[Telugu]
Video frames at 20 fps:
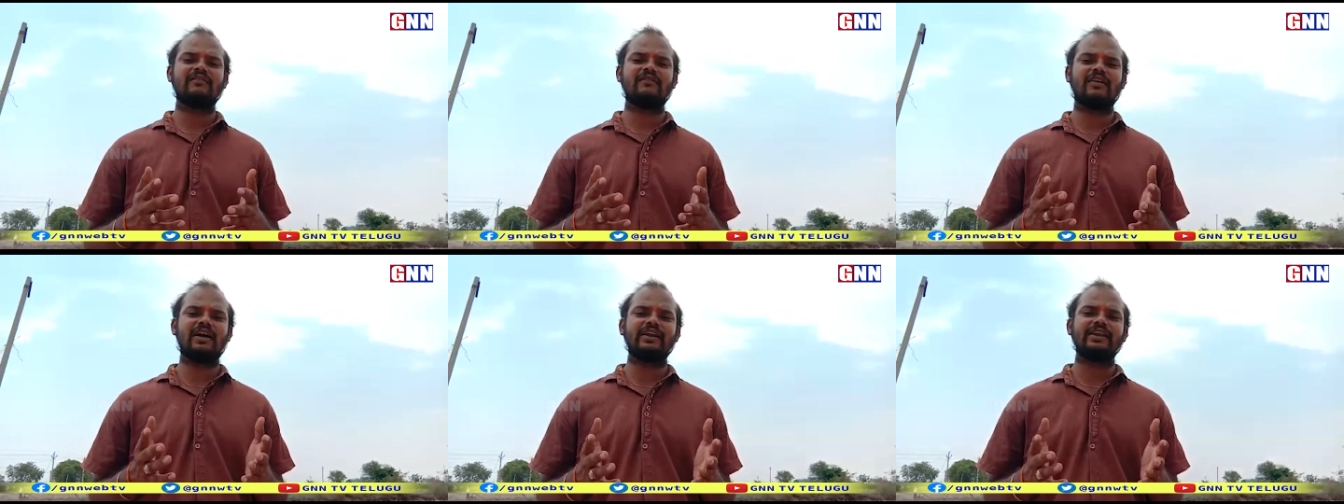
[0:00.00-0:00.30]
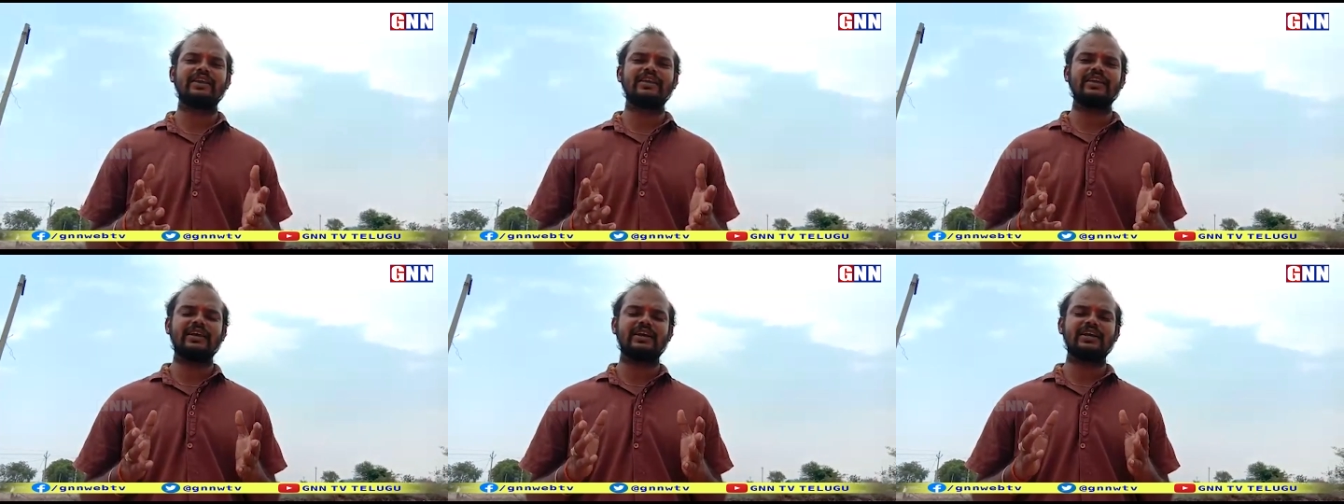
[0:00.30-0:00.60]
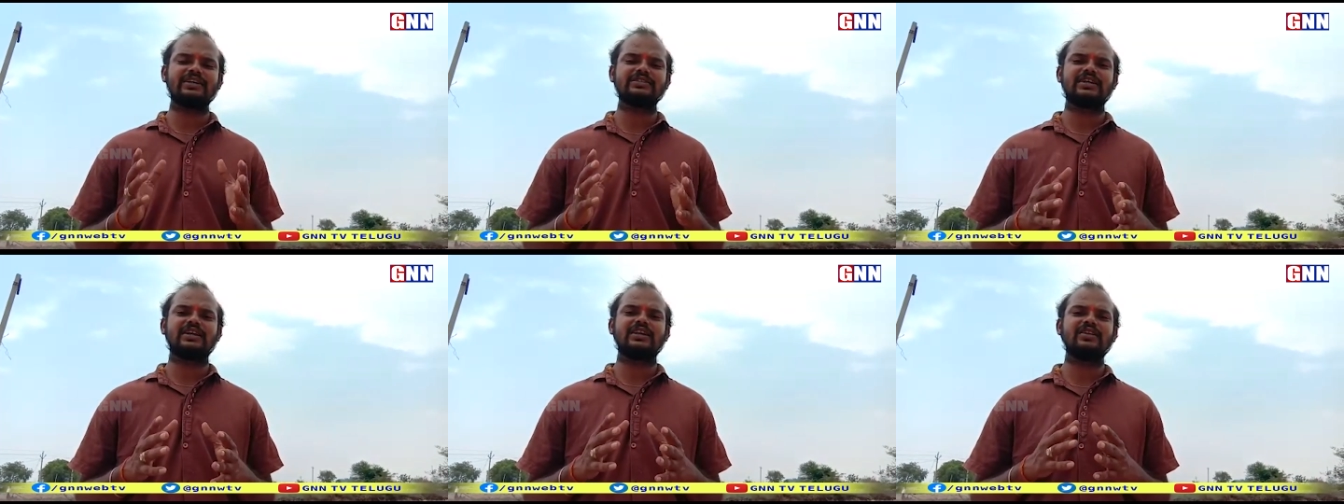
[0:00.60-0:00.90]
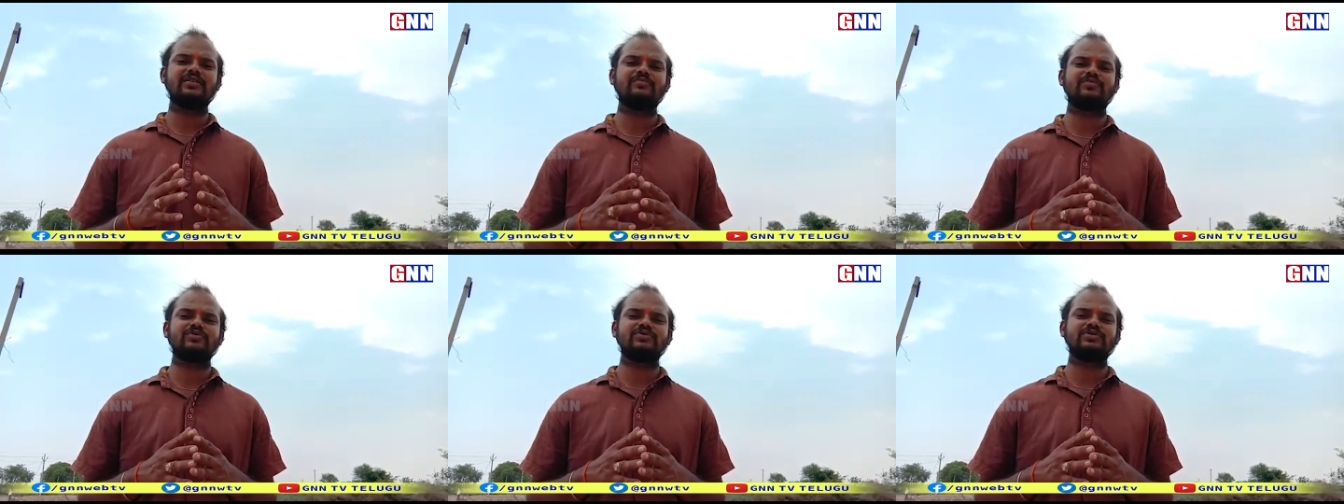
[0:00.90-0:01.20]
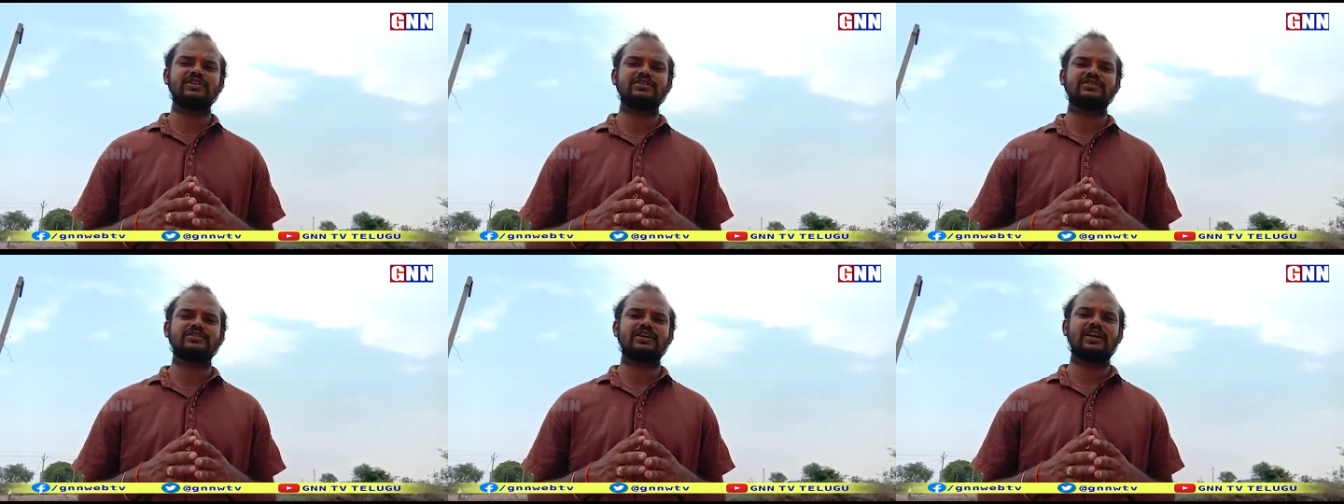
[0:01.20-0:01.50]
వాటికి ఇంకా సడలింపు
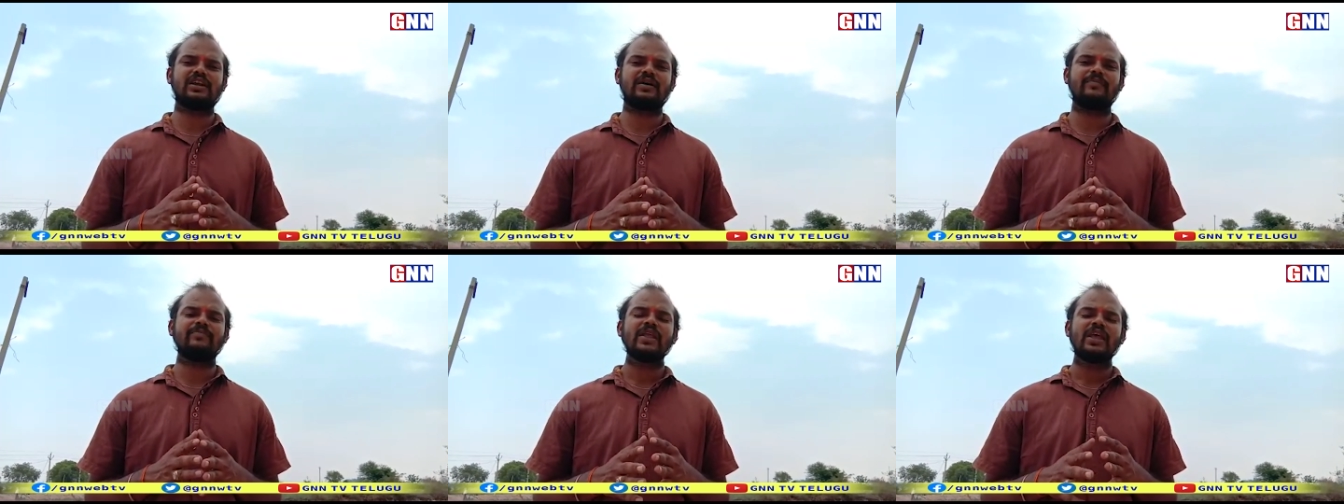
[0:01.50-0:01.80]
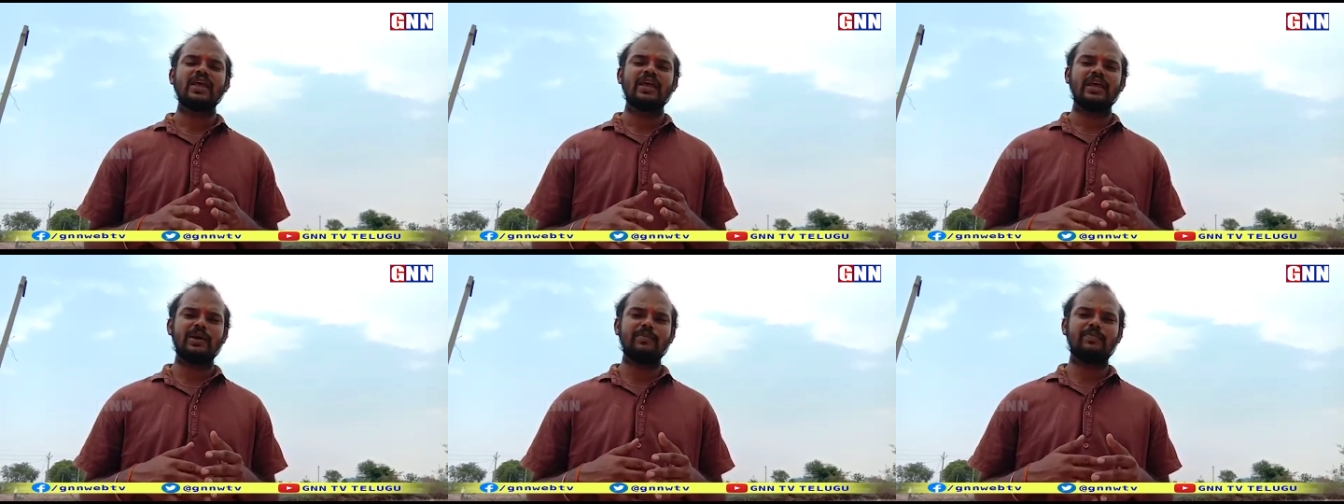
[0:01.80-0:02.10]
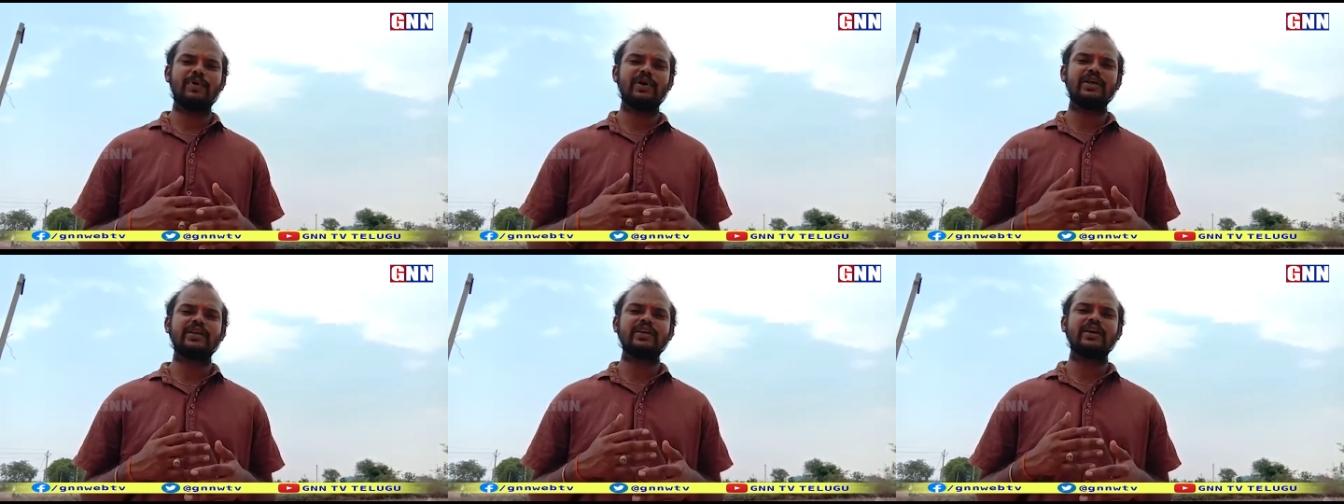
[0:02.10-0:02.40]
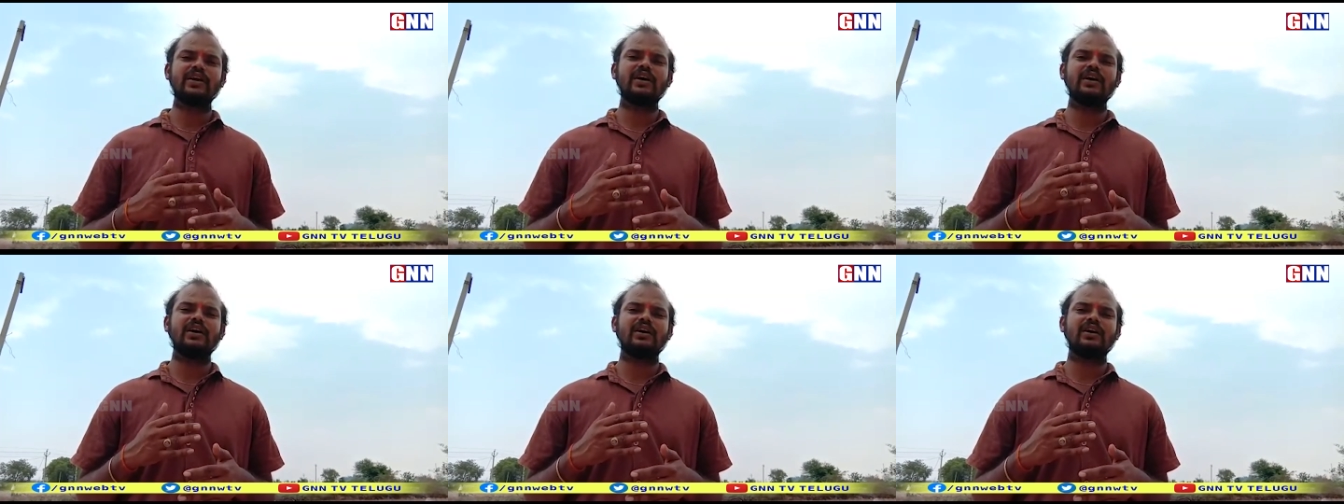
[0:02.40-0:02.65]
చేస్తారా ఇప్పటికే